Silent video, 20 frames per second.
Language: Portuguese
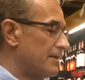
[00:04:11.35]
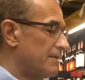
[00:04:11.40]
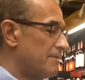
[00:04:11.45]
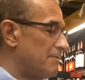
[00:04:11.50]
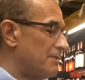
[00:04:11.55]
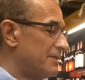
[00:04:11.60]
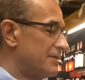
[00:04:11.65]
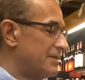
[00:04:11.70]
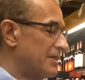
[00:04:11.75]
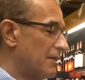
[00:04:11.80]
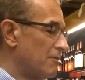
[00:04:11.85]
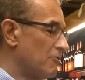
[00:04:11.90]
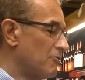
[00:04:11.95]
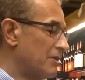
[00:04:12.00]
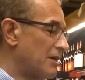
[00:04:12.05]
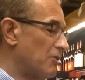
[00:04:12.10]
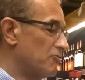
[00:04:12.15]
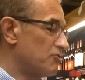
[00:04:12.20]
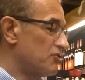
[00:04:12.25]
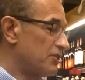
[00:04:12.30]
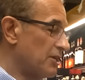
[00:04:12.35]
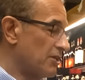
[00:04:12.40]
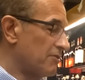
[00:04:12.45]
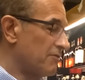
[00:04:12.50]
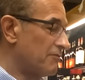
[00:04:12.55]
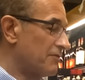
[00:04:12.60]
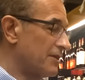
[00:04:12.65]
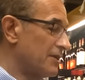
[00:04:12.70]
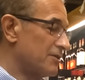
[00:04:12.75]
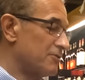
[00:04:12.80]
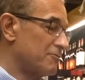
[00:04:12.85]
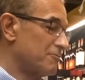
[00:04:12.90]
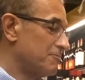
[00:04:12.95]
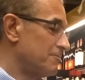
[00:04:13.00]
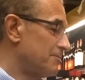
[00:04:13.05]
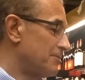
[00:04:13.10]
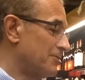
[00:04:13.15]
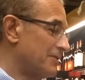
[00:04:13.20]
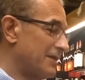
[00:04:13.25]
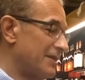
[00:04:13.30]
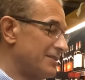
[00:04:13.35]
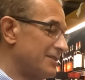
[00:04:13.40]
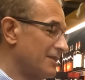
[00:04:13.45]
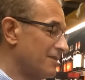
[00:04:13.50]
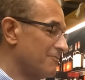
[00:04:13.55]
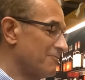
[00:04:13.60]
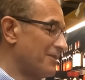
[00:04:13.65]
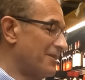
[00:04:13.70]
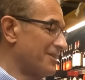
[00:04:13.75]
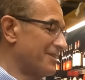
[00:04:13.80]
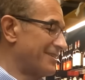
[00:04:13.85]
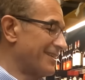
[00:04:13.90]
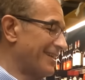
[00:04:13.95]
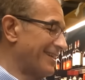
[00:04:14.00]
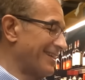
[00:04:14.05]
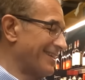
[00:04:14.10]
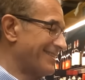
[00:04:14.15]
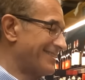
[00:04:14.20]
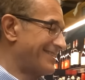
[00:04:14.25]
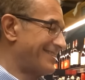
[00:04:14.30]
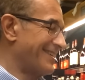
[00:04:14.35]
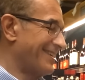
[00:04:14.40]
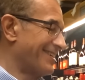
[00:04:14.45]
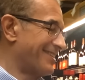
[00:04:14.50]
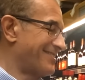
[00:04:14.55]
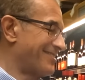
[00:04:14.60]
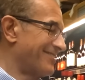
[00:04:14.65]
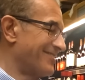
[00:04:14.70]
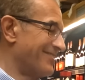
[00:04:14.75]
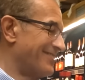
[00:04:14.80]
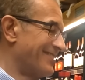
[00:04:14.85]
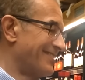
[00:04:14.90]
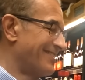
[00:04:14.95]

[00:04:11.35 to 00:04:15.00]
Mantendo local seco e fresco. Não quer dizer que o vinho seja seco.